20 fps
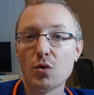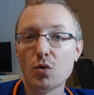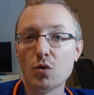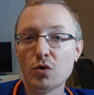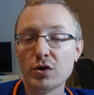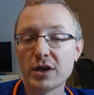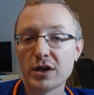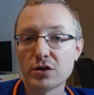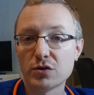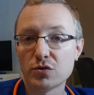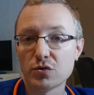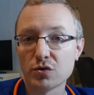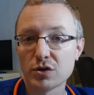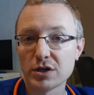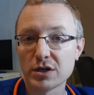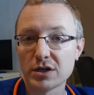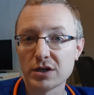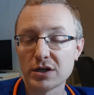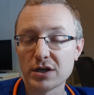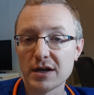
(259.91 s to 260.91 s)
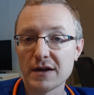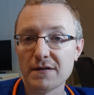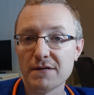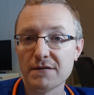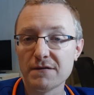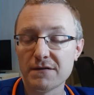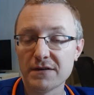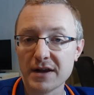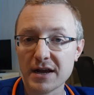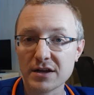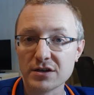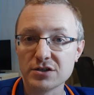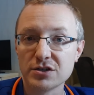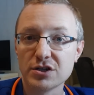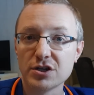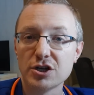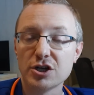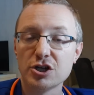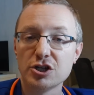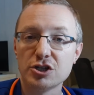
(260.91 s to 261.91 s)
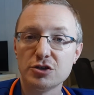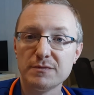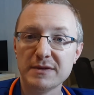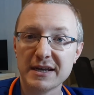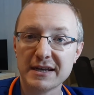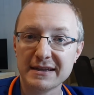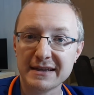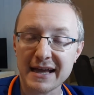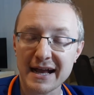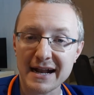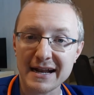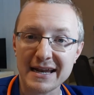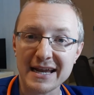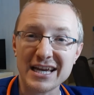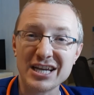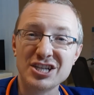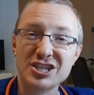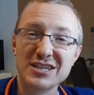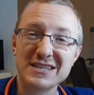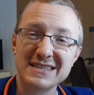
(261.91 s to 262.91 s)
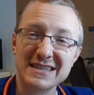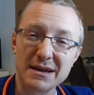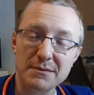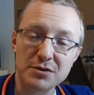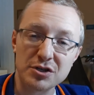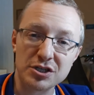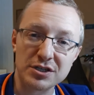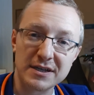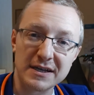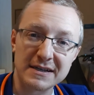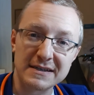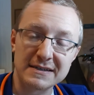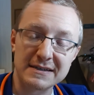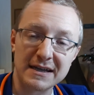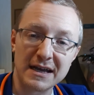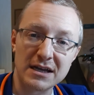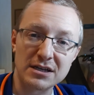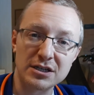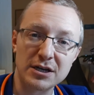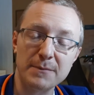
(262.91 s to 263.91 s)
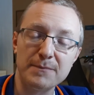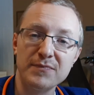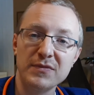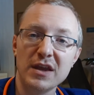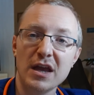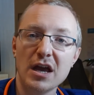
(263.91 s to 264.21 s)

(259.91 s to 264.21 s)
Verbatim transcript: u niektórych wręcz śmiertelne. I czasami się tak zdarza,